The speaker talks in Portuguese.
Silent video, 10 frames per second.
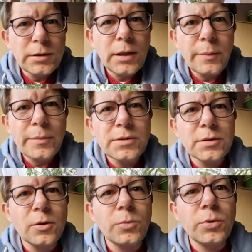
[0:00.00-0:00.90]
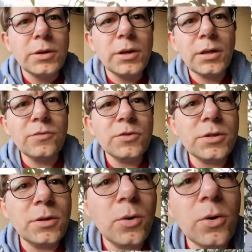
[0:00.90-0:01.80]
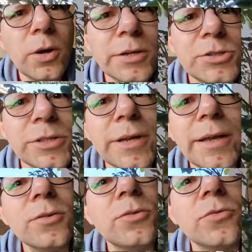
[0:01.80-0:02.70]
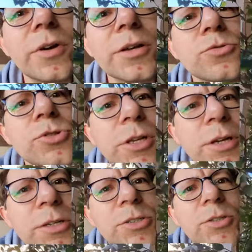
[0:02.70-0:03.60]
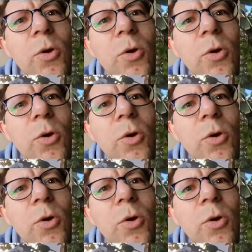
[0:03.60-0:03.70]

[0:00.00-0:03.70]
tá, mas então por que, que você não coloca direto no vaso gigante